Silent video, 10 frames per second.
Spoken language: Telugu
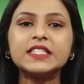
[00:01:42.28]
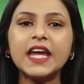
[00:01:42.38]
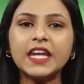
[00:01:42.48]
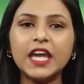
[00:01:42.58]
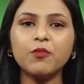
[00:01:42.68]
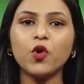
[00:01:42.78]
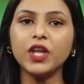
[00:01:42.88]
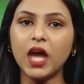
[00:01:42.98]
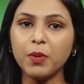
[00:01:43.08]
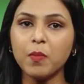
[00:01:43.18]

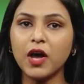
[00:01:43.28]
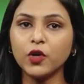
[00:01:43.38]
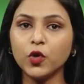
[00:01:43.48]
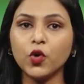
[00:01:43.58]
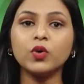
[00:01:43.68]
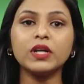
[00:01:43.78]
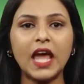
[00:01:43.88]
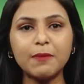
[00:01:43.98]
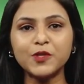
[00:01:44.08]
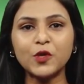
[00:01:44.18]
స్టేడియంలోని అభిమానులు
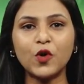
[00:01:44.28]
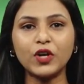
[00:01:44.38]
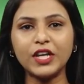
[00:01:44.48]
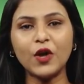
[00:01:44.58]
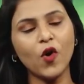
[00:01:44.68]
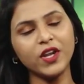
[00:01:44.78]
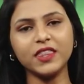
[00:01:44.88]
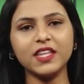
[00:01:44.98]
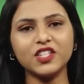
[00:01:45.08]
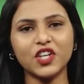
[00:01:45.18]
క్లాప్స్లు కొట్టి
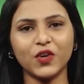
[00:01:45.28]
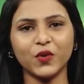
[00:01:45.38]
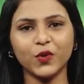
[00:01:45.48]
హోరెత్తించారు